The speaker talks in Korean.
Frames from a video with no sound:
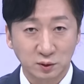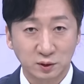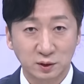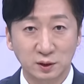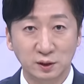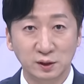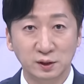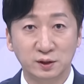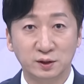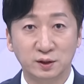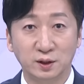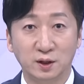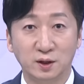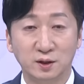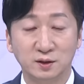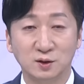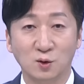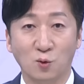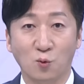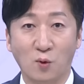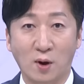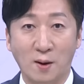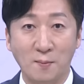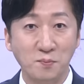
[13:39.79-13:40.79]
실제 이제
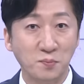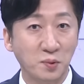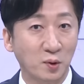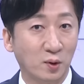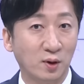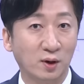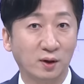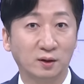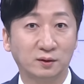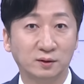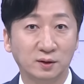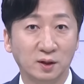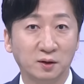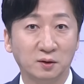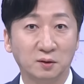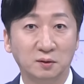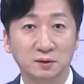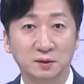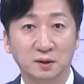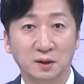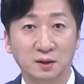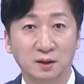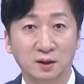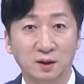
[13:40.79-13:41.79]
완벽하게
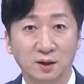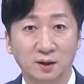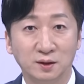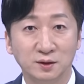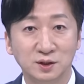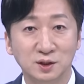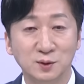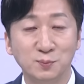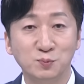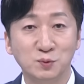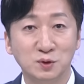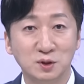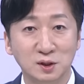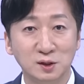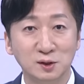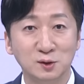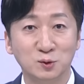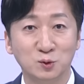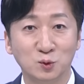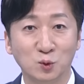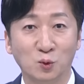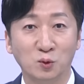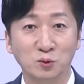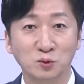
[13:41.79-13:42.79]
타결된 게 한
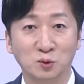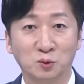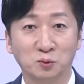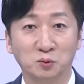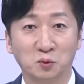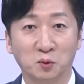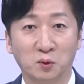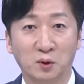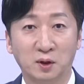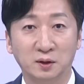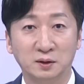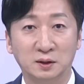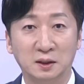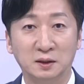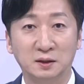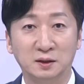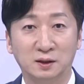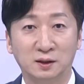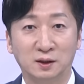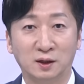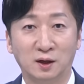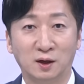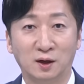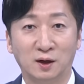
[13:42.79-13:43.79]
17조 원 정도가
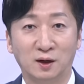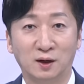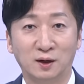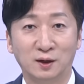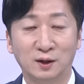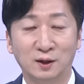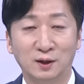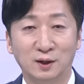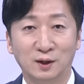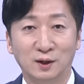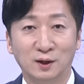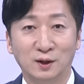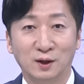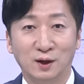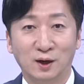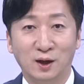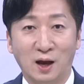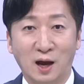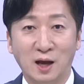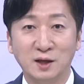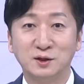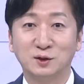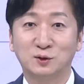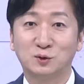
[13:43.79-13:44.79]
되니까
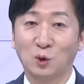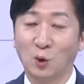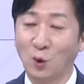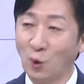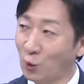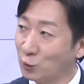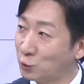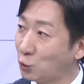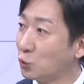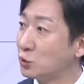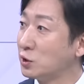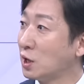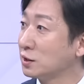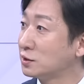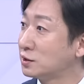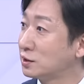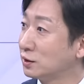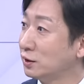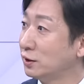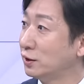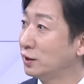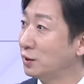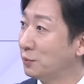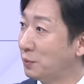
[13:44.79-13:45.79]
아직 더 도장
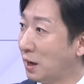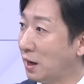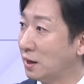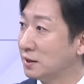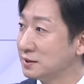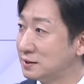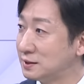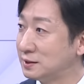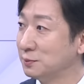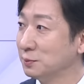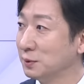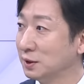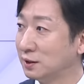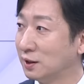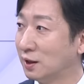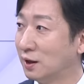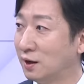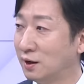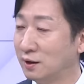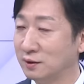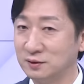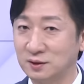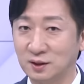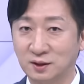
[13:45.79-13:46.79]
찍을 일이
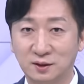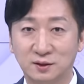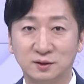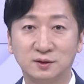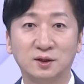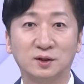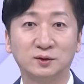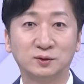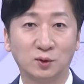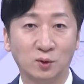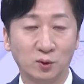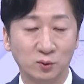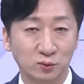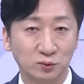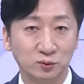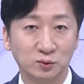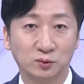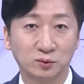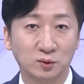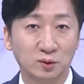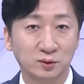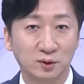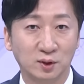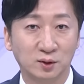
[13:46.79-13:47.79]
많습니다. 이제 그래서
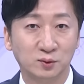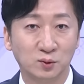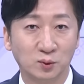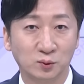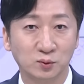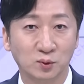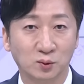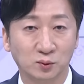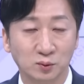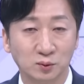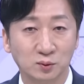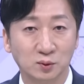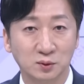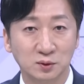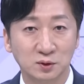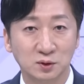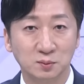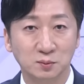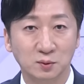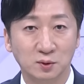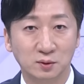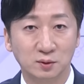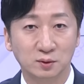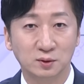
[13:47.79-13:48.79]
윤석열 대통령도 더
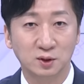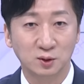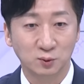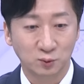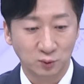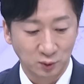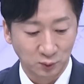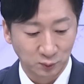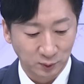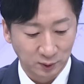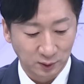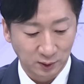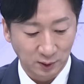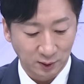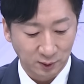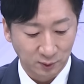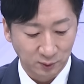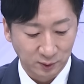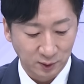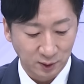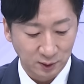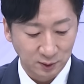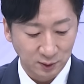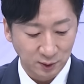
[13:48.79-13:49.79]
심혈을 기울이고 있다.
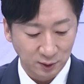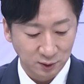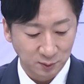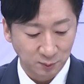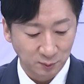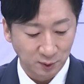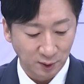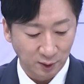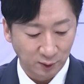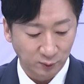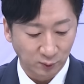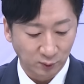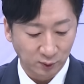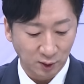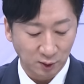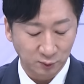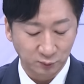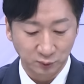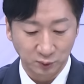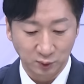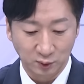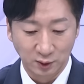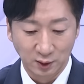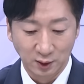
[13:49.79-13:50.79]
이렇게 이해하시면 될 것
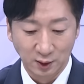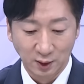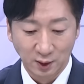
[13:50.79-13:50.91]
같고요.